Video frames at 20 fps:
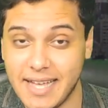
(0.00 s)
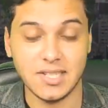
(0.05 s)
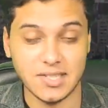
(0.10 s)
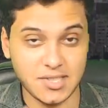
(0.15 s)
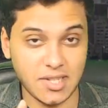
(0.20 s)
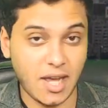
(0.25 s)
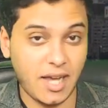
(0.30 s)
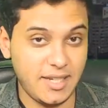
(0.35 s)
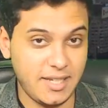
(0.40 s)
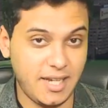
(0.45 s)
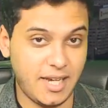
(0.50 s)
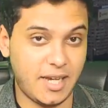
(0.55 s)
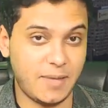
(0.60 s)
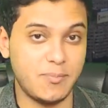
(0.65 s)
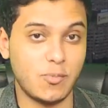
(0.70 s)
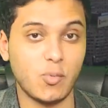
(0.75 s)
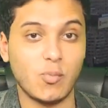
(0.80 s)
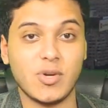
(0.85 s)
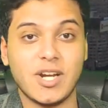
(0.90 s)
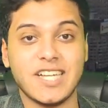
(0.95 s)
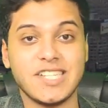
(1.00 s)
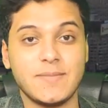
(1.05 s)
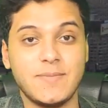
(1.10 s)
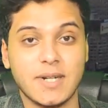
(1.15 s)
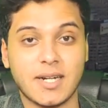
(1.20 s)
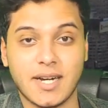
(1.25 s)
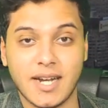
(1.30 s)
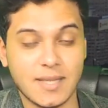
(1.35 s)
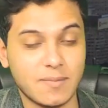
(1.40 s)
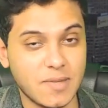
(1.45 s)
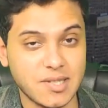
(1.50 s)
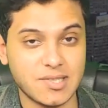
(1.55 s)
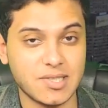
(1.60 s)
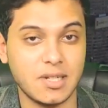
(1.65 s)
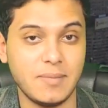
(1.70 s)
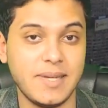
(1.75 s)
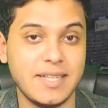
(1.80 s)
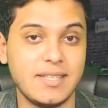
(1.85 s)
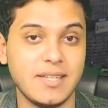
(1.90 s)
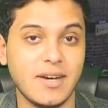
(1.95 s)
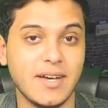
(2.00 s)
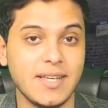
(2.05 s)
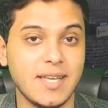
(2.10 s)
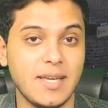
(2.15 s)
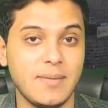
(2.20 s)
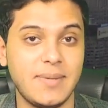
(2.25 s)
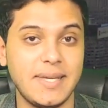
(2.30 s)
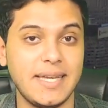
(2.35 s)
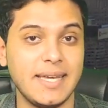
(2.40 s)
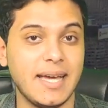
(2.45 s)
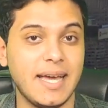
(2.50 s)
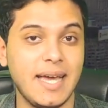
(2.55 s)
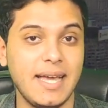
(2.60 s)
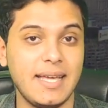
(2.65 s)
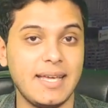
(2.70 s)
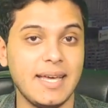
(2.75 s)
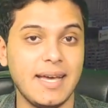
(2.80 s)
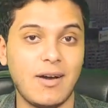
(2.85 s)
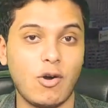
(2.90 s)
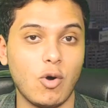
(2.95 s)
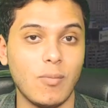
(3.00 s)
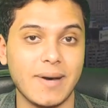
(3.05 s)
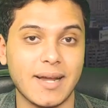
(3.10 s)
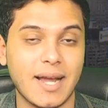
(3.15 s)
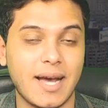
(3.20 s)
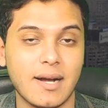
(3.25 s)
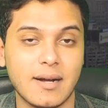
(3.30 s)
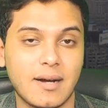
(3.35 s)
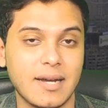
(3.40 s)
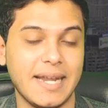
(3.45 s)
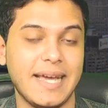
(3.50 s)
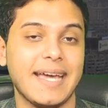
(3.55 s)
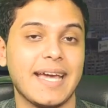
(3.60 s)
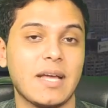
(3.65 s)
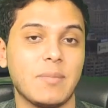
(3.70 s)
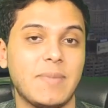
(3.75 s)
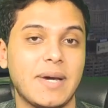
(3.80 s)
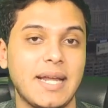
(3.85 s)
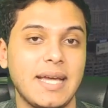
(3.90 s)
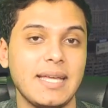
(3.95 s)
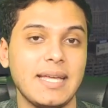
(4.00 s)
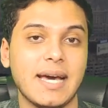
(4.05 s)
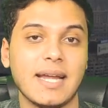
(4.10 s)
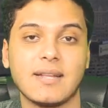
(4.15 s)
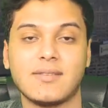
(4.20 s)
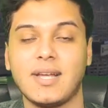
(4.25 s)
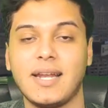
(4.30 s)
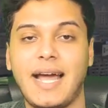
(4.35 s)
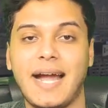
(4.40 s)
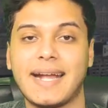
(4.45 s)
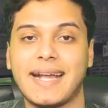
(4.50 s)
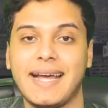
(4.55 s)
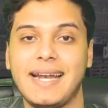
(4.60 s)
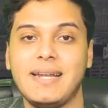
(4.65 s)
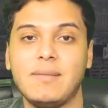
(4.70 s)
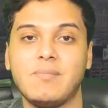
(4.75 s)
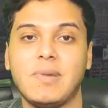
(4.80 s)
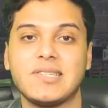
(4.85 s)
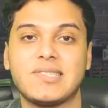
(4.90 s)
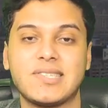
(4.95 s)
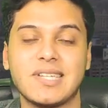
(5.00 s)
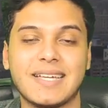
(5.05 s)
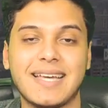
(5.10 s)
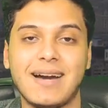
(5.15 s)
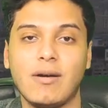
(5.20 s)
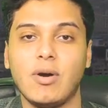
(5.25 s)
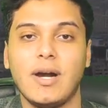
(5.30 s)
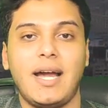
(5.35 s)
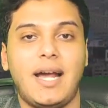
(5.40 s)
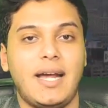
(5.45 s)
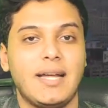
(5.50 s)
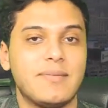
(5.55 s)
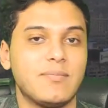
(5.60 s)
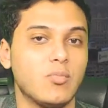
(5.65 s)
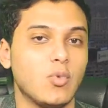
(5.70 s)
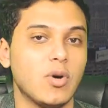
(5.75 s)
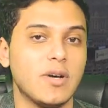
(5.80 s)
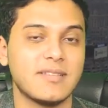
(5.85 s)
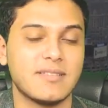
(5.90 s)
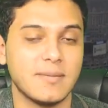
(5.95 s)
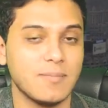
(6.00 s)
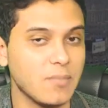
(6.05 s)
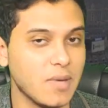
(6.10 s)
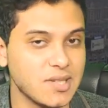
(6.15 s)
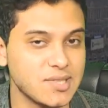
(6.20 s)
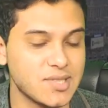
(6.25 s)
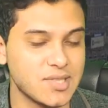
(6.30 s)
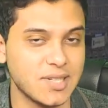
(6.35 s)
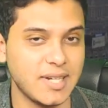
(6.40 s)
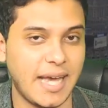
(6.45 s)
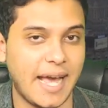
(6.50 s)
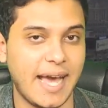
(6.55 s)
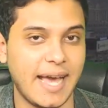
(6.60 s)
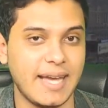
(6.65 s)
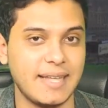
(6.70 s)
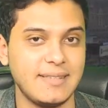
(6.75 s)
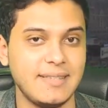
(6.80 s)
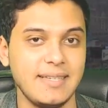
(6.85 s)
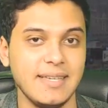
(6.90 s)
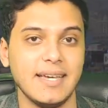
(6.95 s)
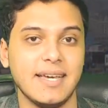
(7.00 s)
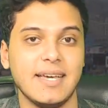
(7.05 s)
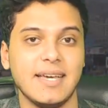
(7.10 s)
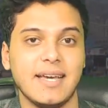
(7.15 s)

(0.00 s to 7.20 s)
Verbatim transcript: صحيح بمناسبه قناه مصر ميديا اي بي هي عباره عن قناه اخباريه انا طالع اتكلم بس كواحد مواطن مصري عادي